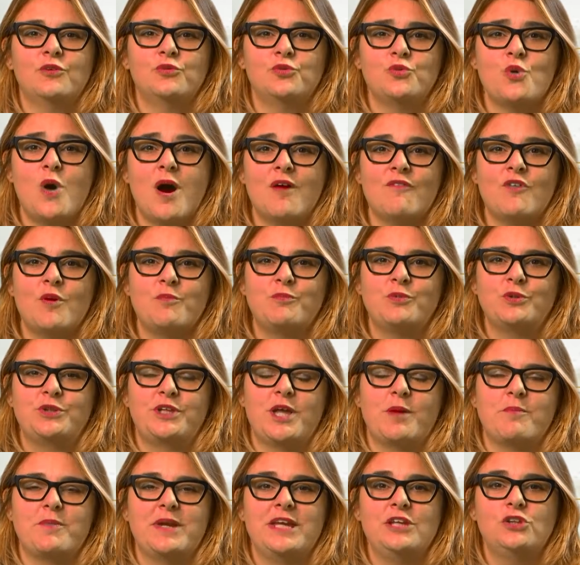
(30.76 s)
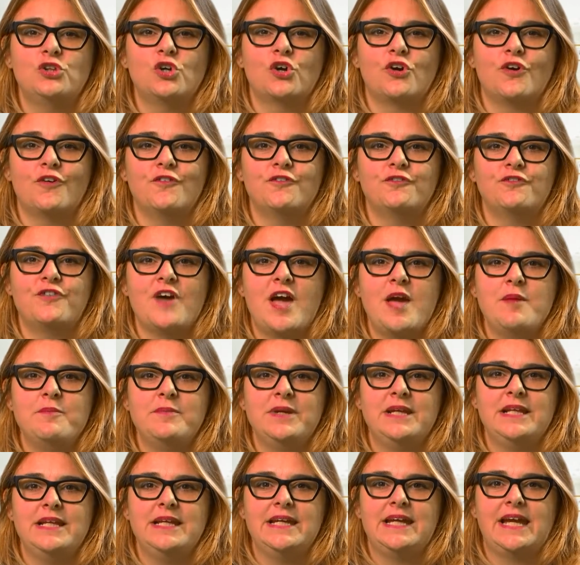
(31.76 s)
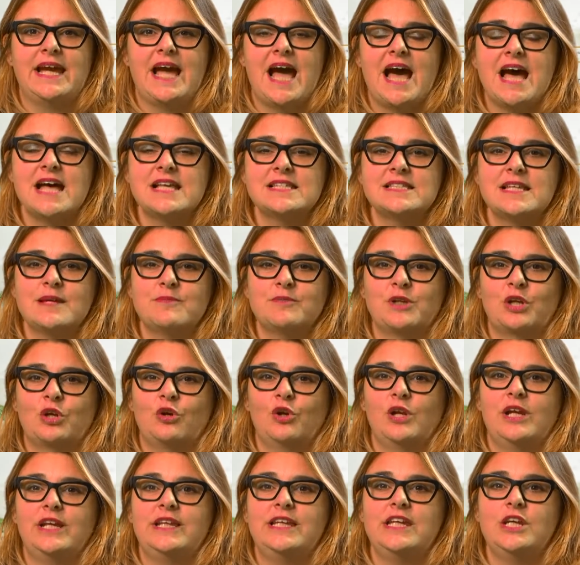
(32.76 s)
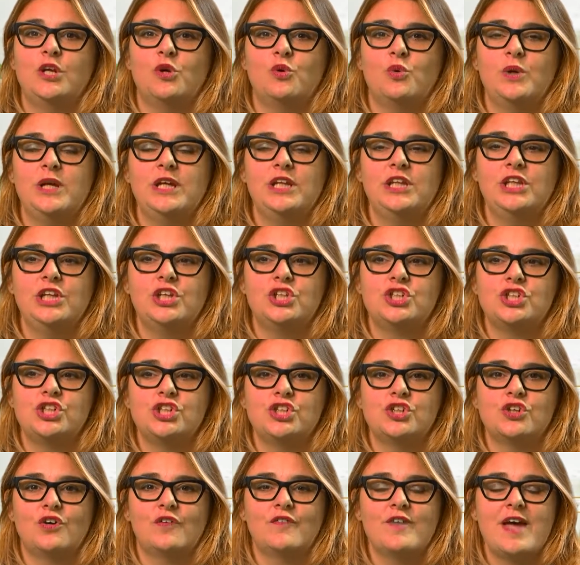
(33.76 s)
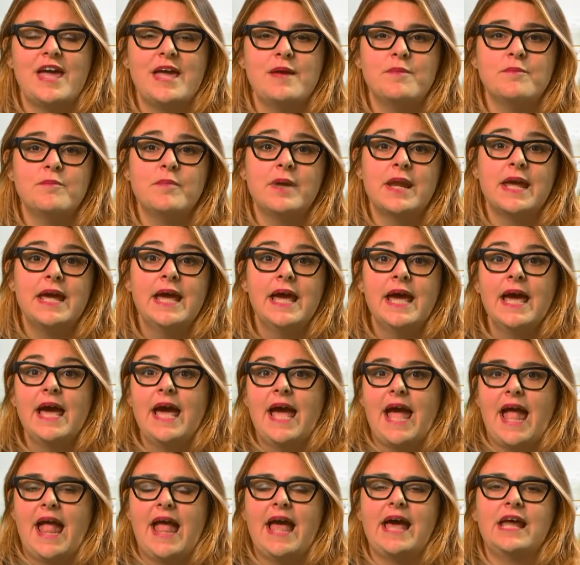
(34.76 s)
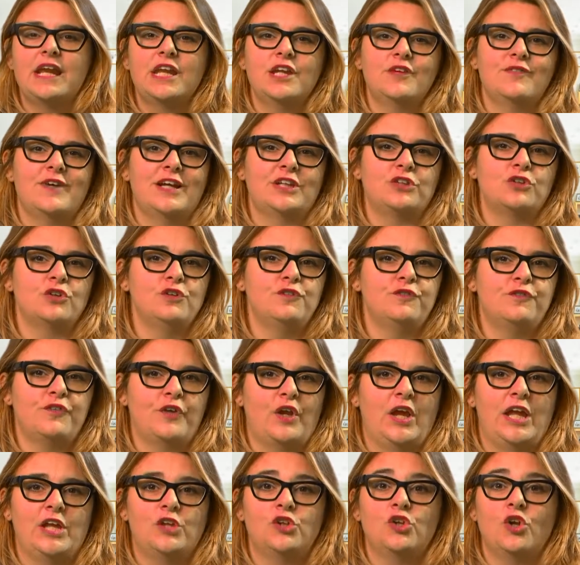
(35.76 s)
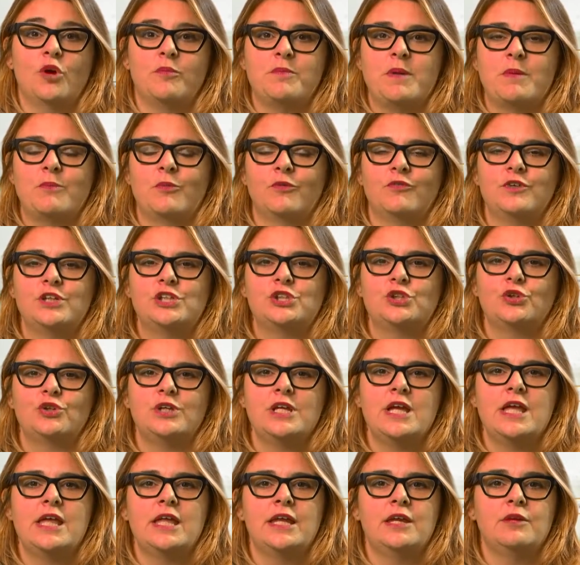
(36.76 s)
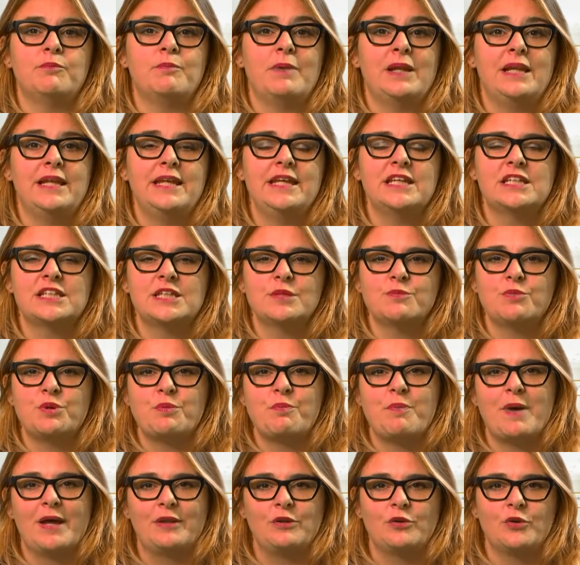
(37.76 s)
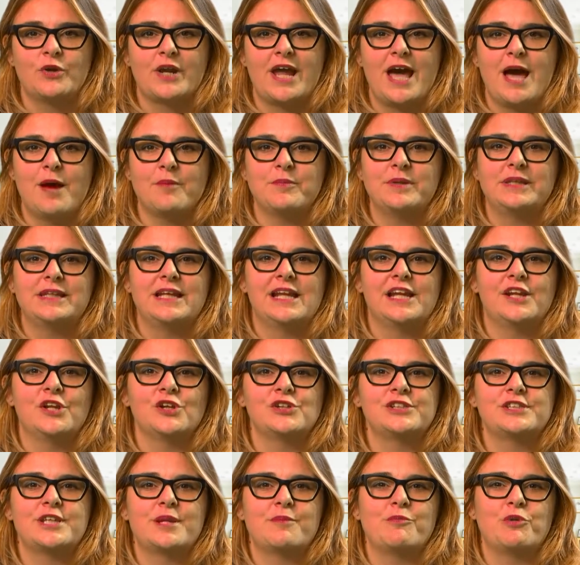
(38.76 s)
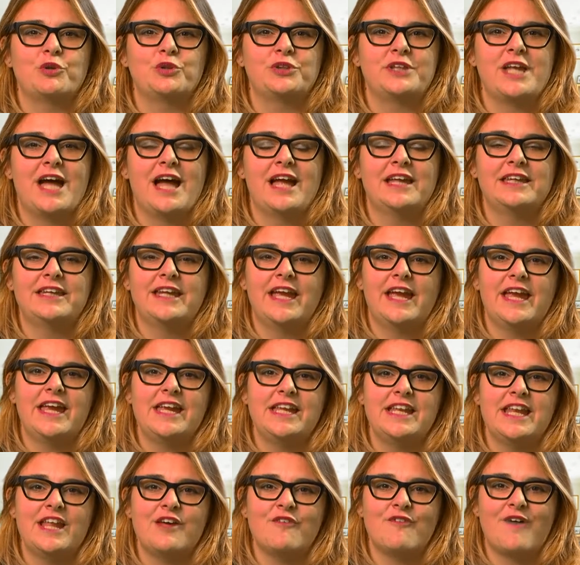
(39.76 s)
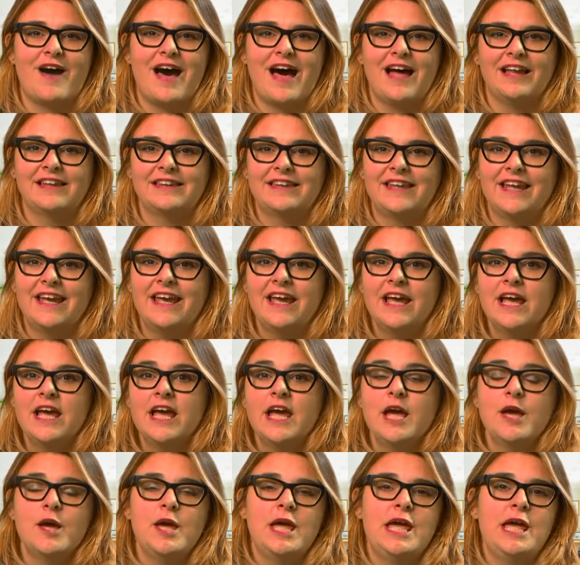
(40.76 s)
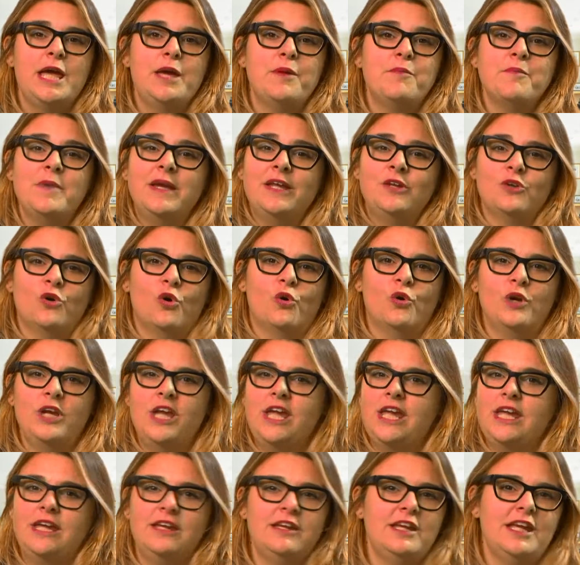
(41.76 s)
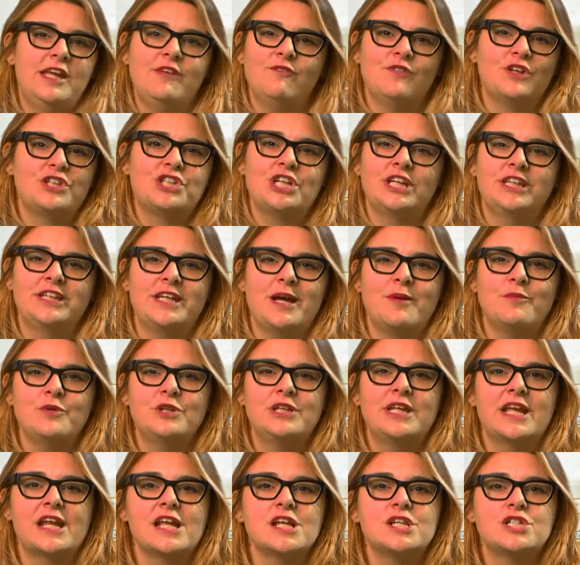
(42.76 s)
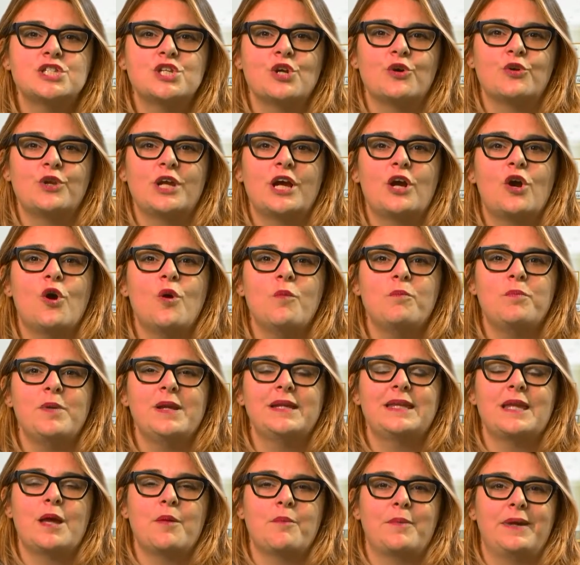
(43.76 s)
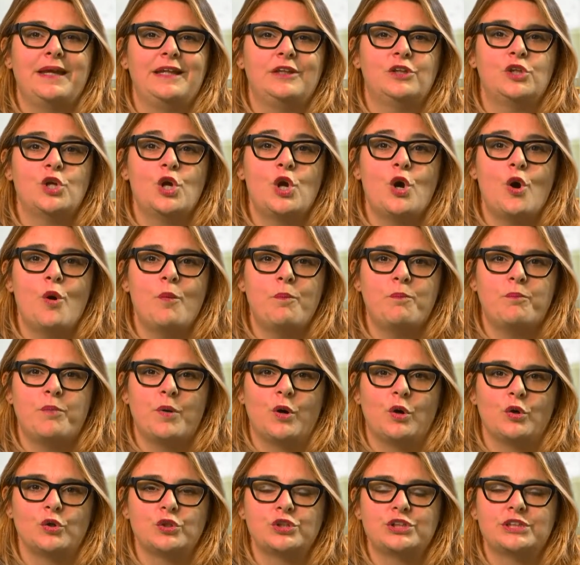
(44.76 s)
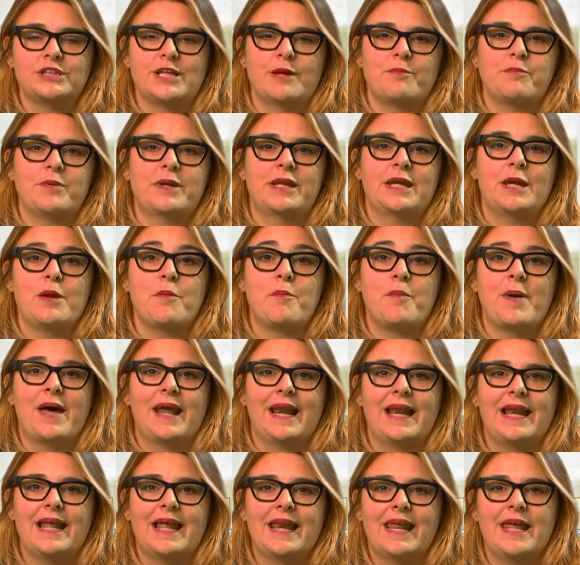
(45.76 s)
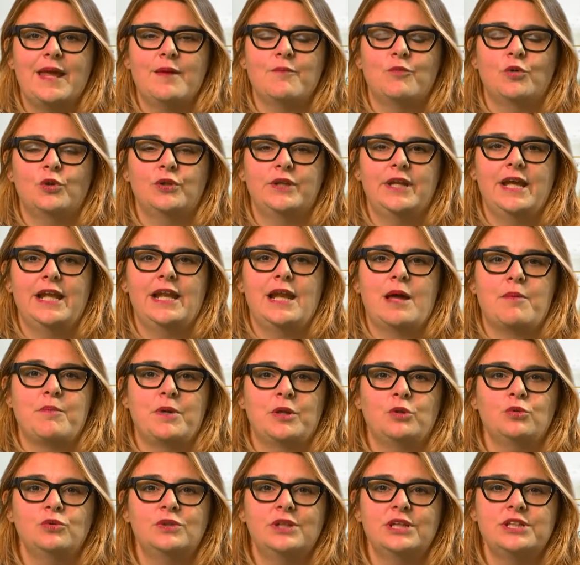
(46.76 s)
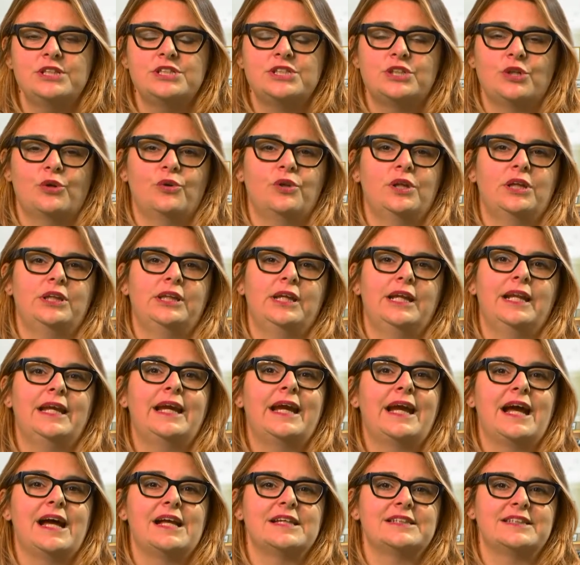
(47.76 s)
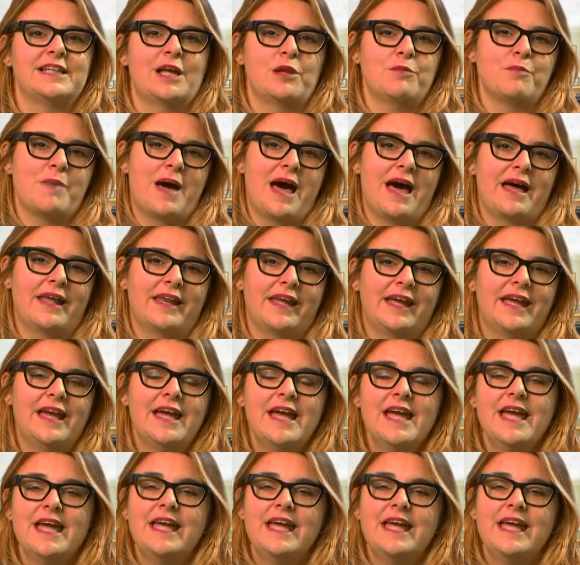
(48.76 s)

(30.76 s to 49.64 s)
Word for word: un nuovo appuntamento con Family Casa, mercoledì 15 novembre è arrivato il freddo, abbiamo visto ieri i bellissimi panorami delle nostre montagne innevate ehm, e noi invece andiamo in direzione completamente opposta perché parleremo della manutenzione delle case al mare.